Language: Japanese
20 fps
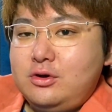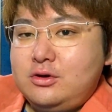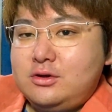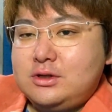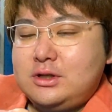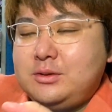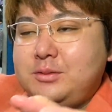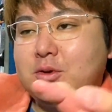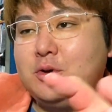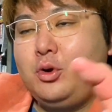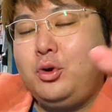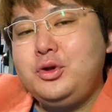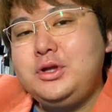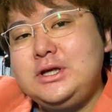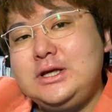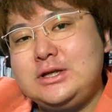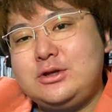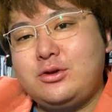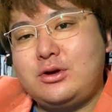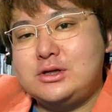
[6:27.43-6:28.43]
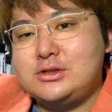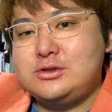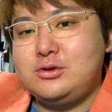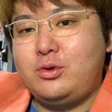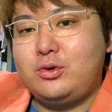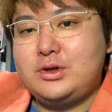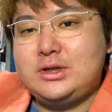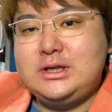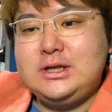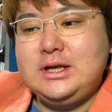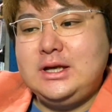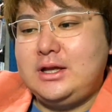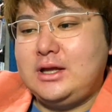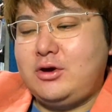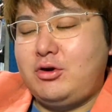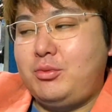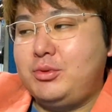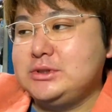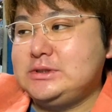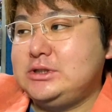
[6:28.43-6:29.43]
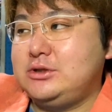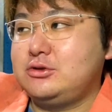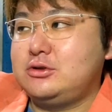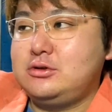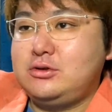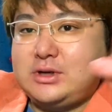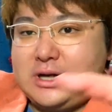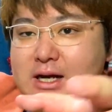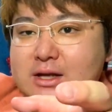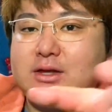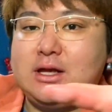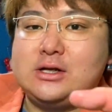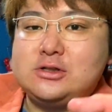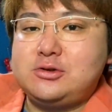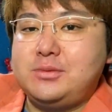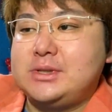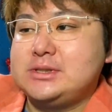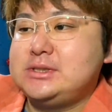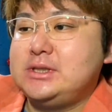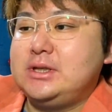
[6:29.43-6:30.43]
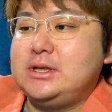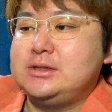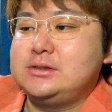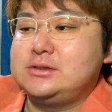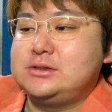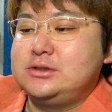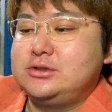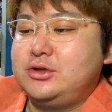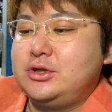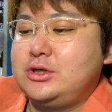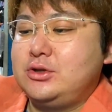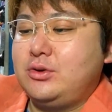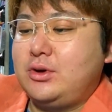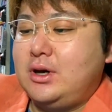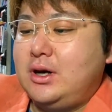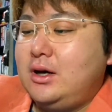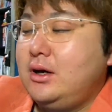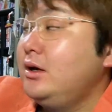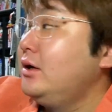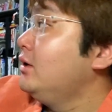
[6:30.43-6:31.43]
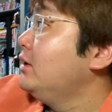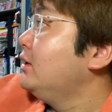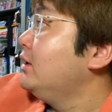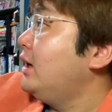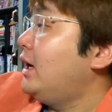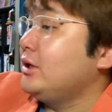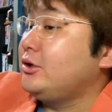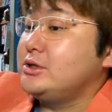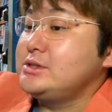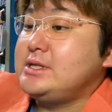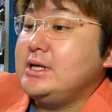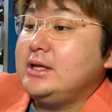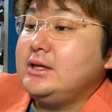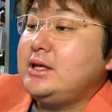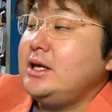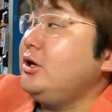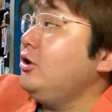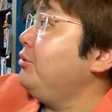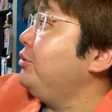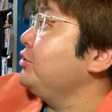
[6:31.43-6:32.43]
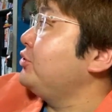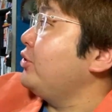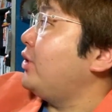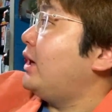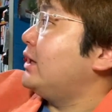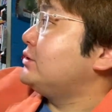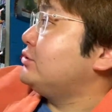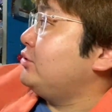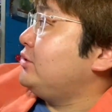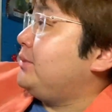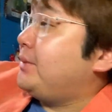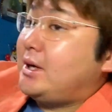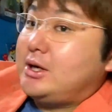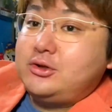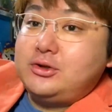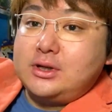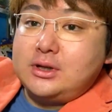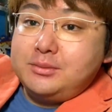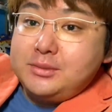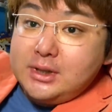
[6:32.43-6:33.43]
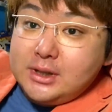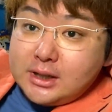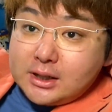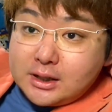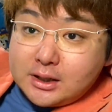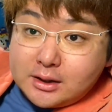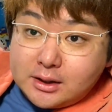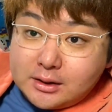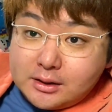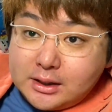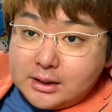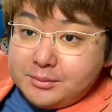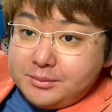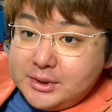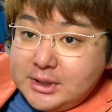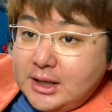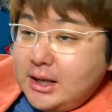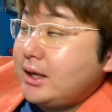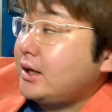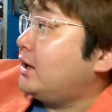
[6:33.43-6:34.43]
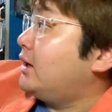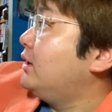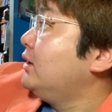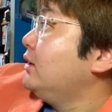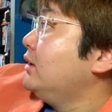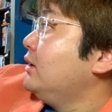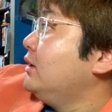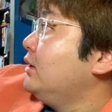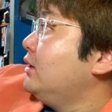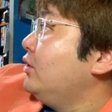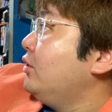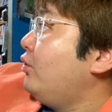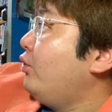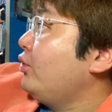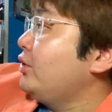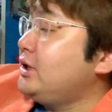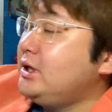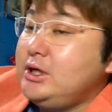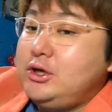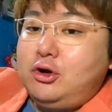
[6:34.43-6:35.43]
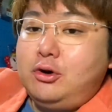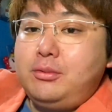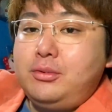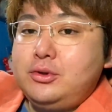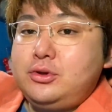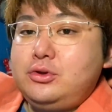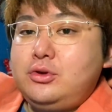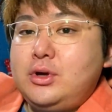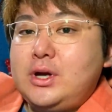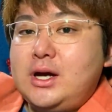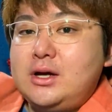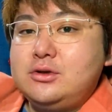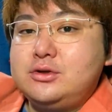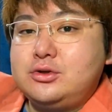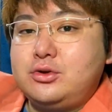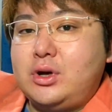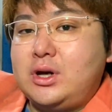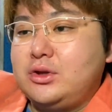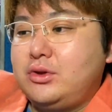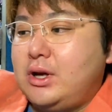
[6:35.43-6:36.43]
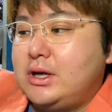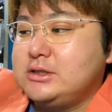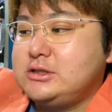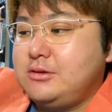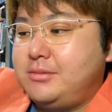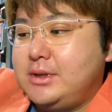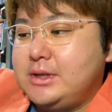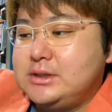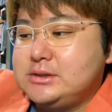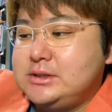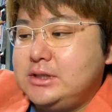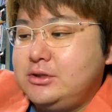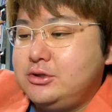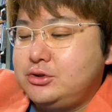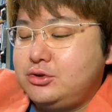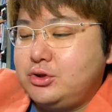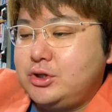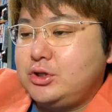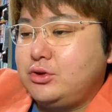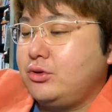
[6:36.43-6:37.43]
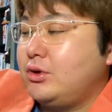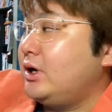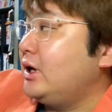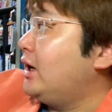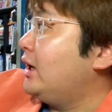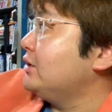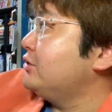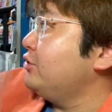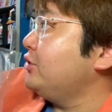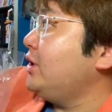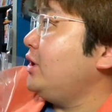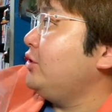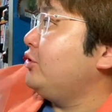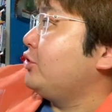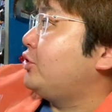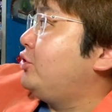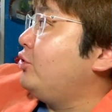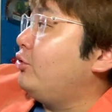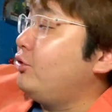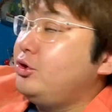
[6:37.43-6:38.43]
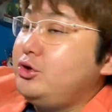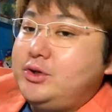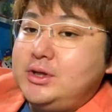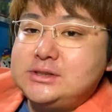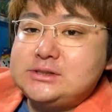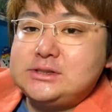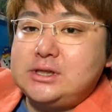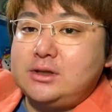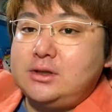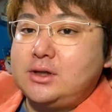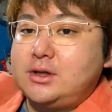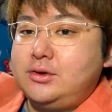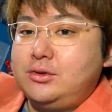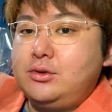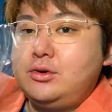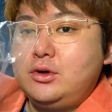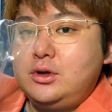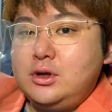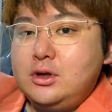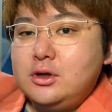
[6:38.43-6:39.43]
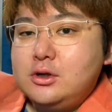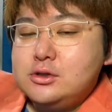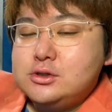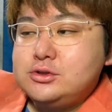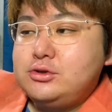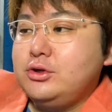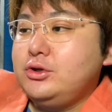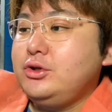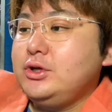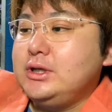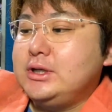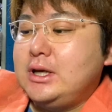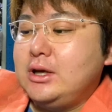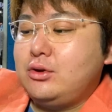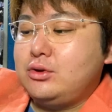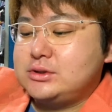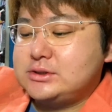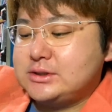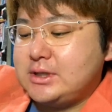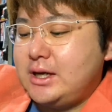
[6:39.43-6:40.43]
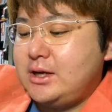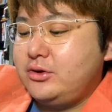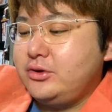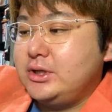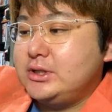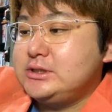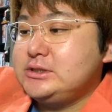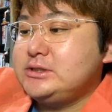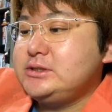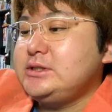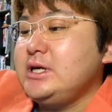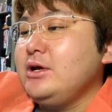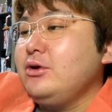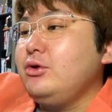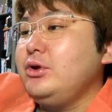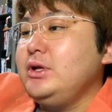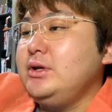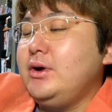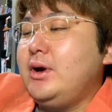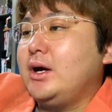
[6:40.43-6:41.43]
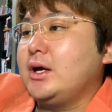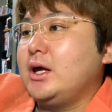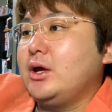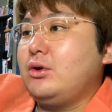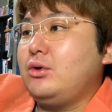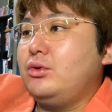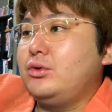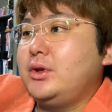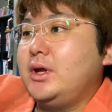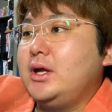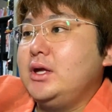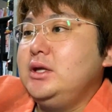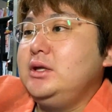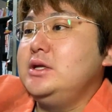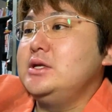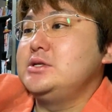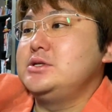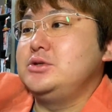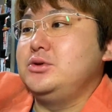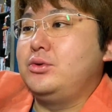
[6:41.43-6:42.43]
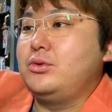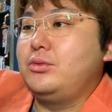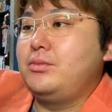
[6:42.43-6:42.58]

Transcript: 例えばロディとか、そういう大きいなんかおもちゃとガーッと遊ばせたりするときとか、あと戦隊ロボットとか、あそこにもあるんだけど、見えないけど、あ、見えないか。大きいロボット玩具とかと遊ばせるときとか、あそこにあるのは恐竜のやつなんだけど、そういうときに結構使えるんで、ちっちゃい国は結構ね、いいんですよ。